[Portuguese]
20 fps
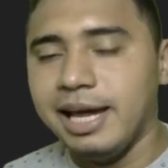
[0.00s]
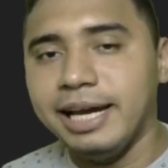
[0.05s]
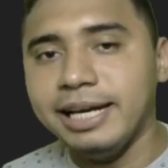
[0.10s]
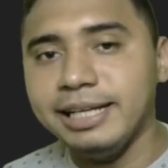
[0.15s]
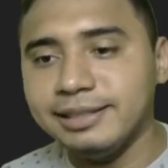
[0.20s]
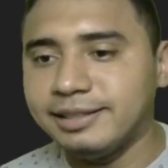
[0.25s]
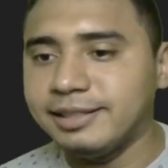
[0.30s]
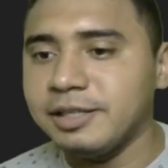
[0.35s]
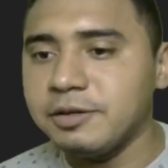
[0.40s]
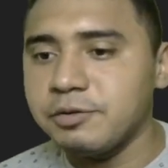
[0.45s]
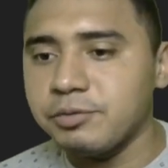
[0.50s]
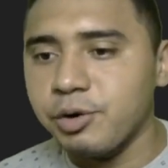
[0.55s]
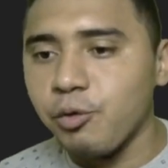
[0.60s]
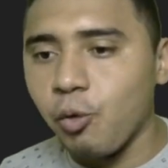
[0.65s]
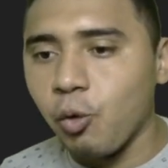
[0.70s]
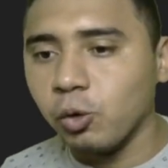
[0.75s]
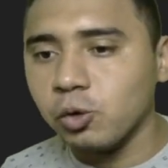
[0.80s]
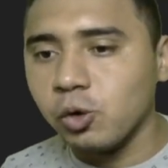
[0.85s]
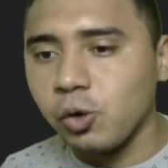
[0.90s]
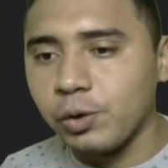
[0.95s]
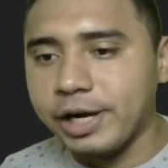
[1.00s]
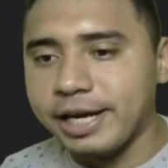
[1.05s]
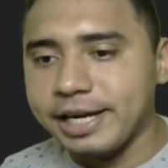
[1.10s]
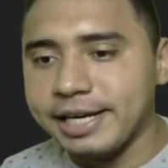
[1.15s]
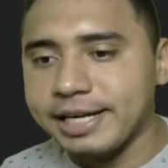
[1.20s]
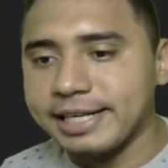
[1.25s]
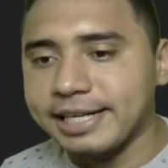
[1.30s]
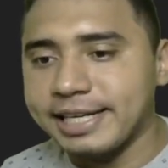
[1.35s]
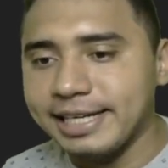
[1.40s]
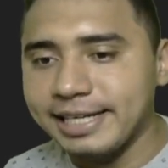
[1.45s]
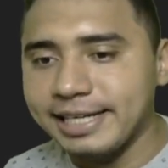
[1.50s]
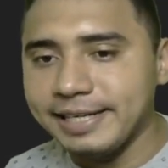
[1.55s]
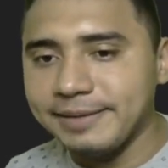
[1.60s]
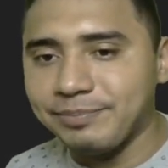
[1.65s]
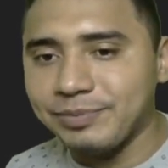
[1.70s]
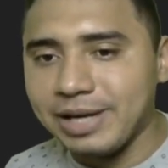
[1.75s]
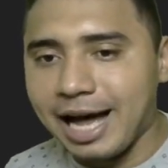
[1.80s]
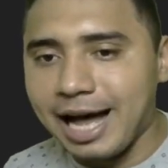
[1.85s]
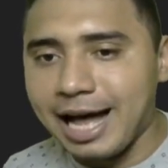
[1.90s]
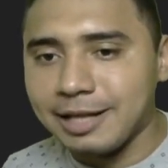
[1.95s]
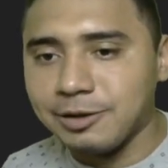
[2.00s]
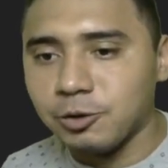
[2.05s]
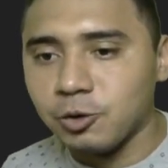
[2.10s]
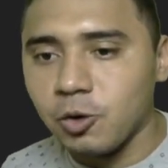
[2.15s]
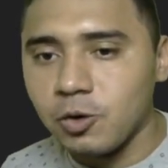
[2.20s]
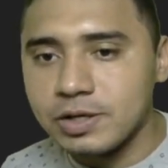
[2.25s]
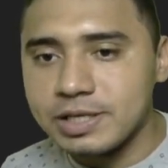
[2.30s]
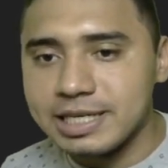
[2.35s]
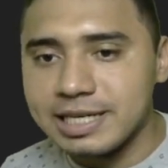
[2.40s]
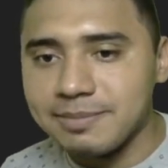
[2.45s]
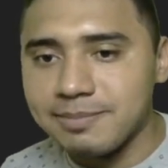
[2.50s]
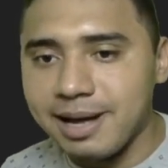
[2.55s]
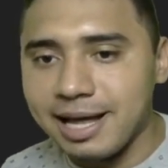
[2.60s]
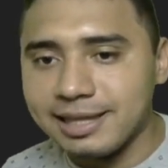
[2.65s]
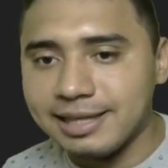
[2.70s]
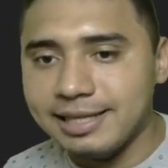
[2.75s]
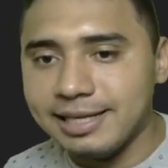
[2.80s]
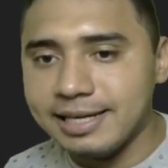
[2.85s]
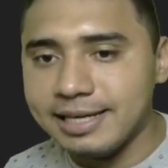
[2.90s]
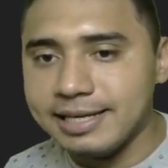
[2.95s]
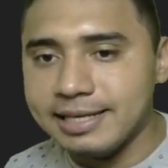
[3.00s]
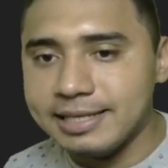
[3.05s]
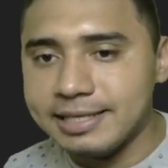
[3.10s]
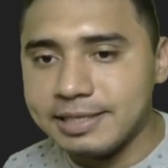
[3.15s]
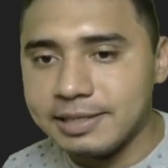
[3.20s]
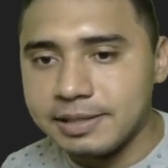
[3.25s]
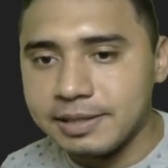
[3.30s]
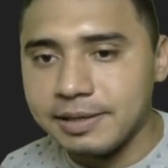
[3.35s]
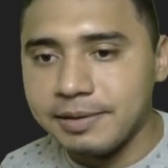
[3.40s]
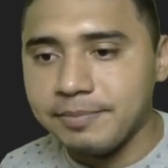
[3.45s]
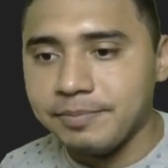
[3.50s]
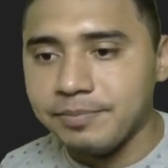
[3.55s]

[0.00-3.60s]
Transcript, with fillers: Então, eu coloquei aqui a nossa matriz